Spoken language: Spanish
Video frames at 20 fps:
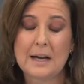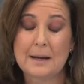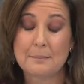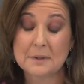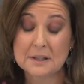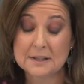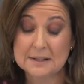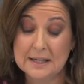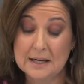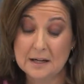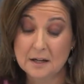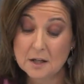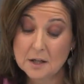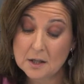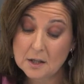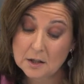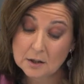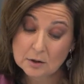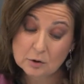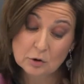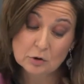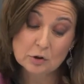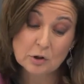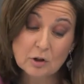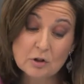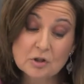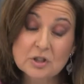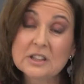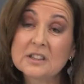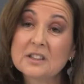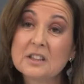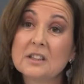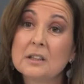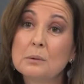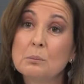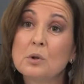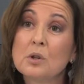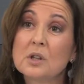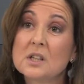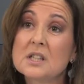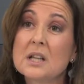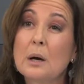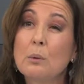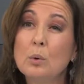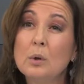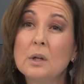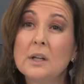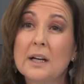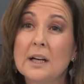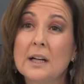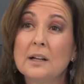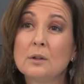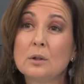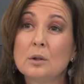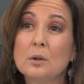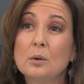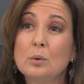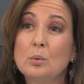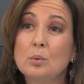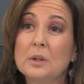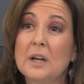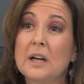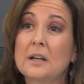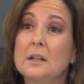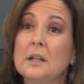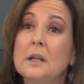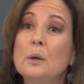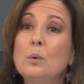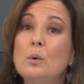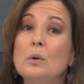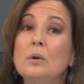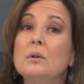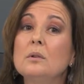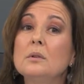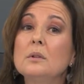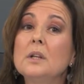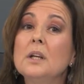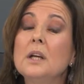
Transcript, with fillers: la mesa, nosotros entendemos que está vulnerando un artículo,